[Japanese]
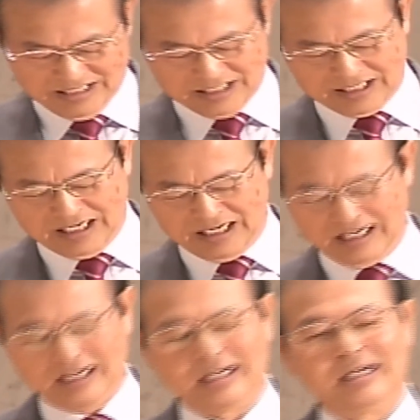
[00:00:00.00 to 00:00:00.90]
ですか
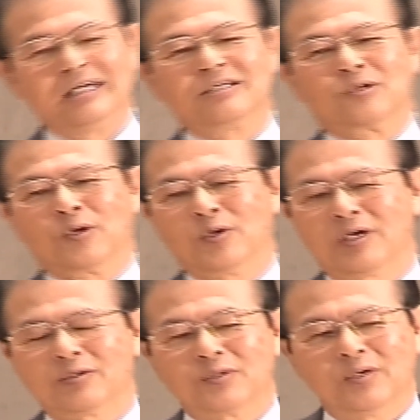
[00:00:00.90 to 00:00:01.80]
ら、どのよ
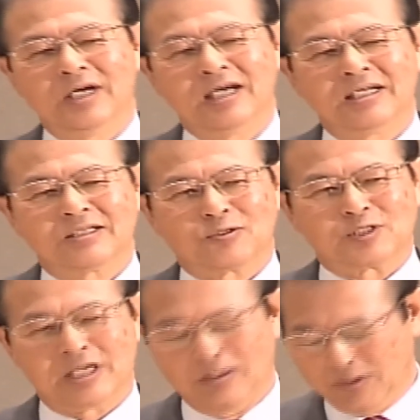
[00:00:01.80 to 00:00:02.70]
うなことが突然